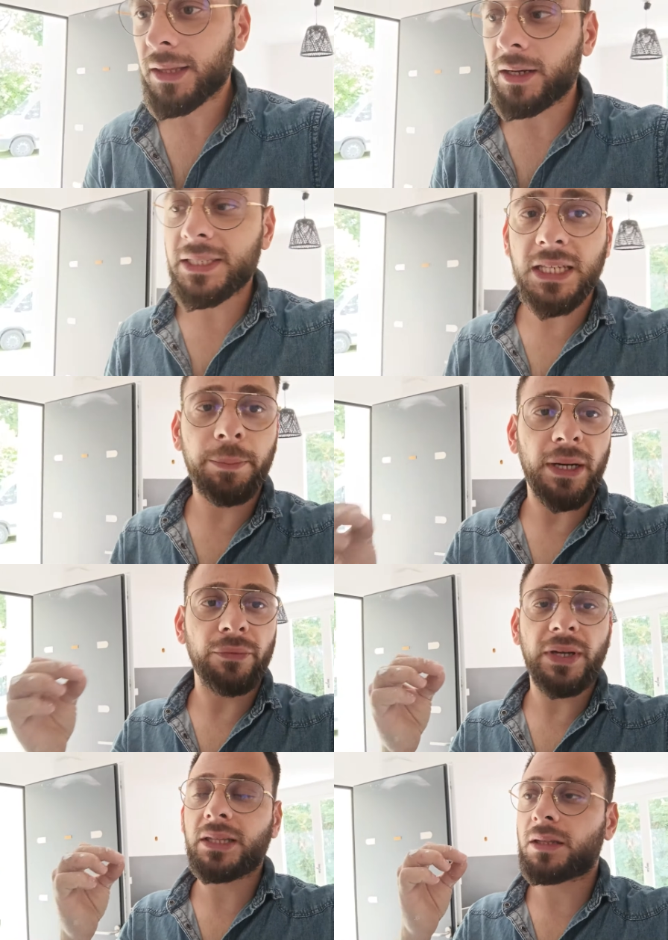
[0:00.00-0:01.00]
Tant que c'est pas
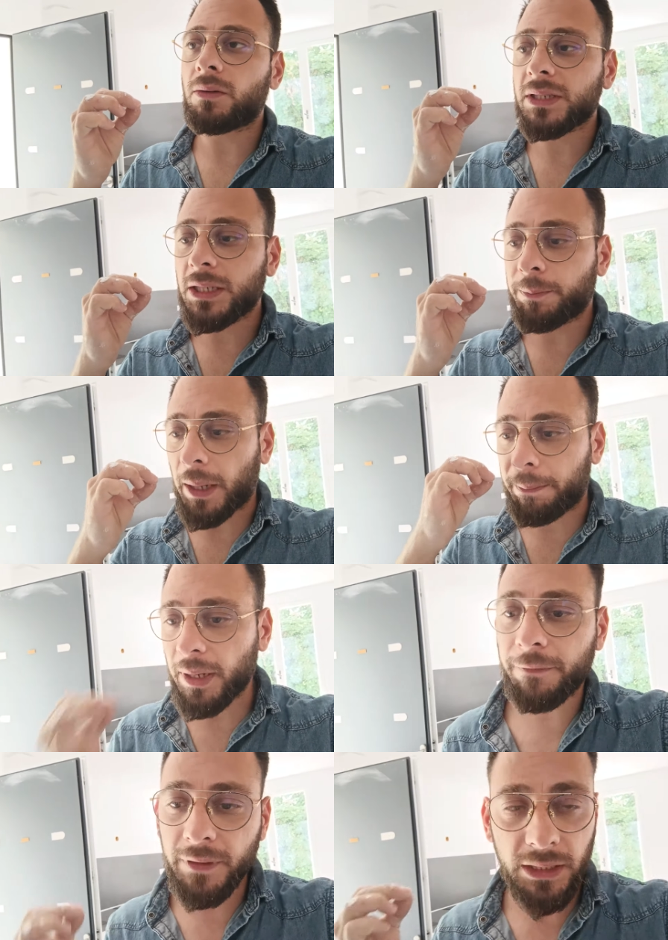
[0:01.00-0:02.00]
en fait, tant que c'est pas
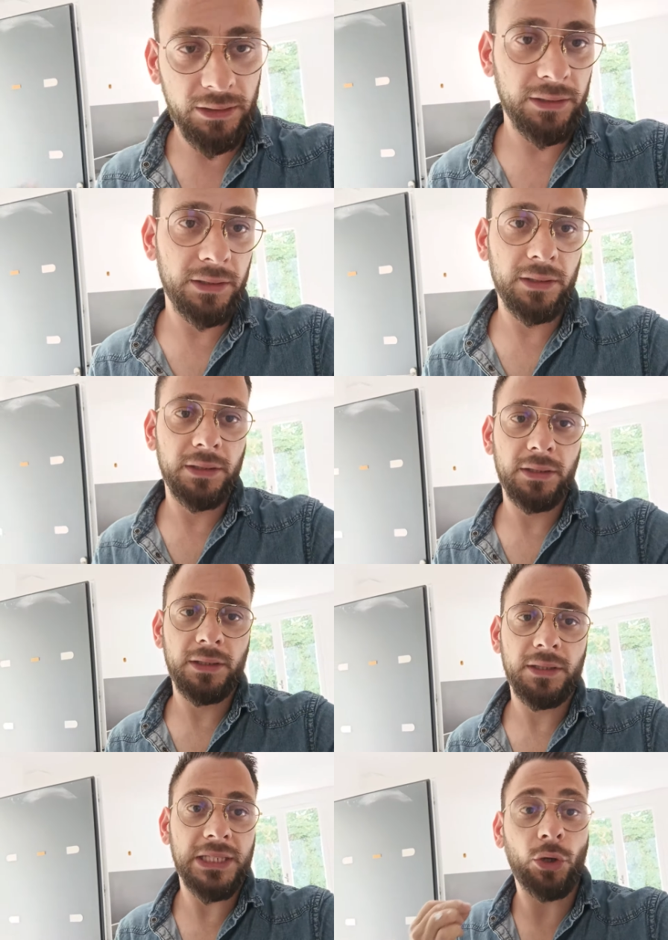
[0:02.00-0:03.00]
parfait,
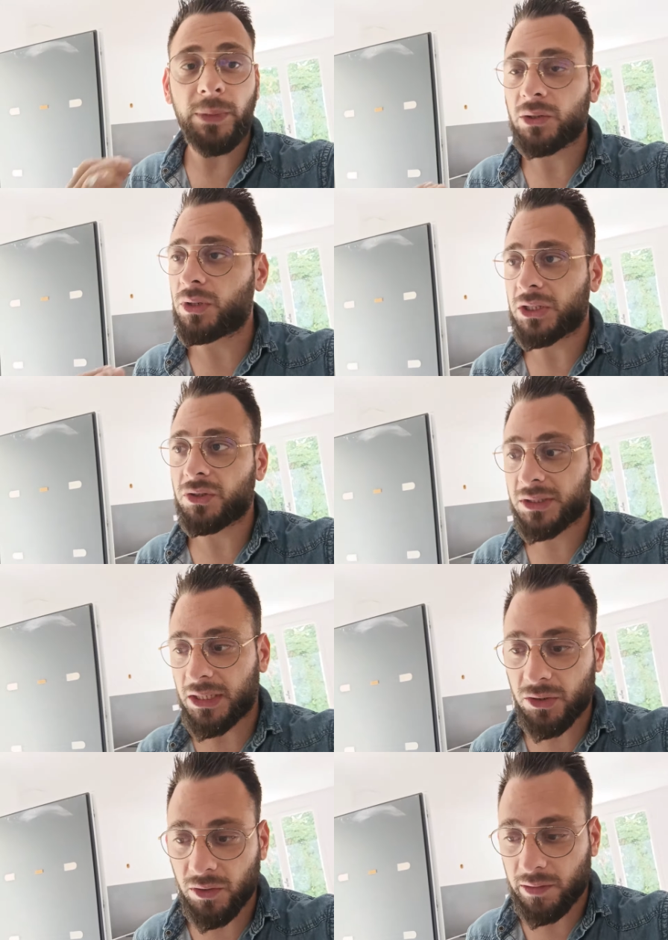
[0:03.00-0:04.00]
c'est normal que les gens disent
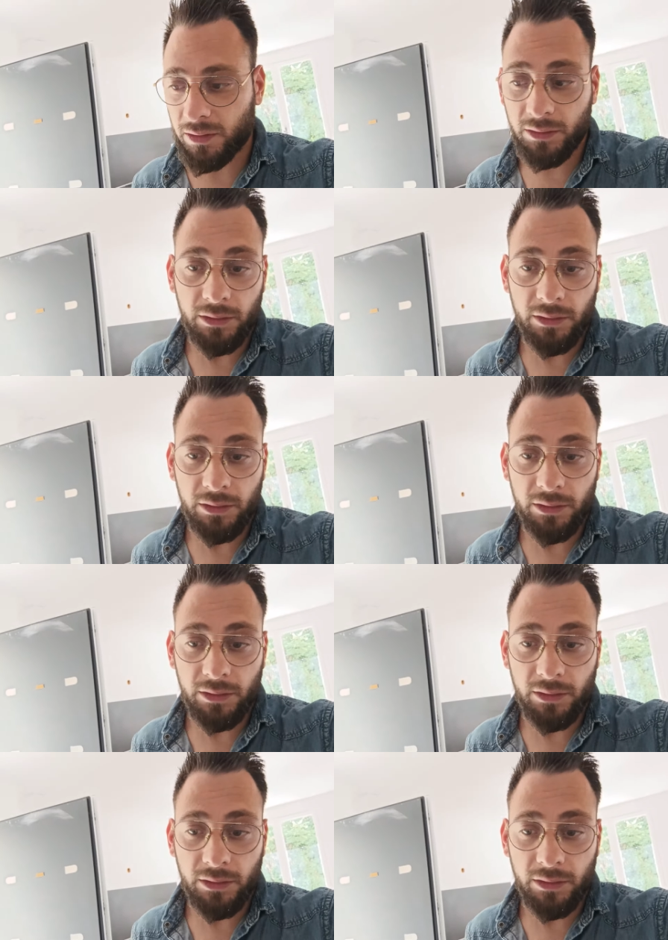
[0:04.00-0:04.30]
quelque chose.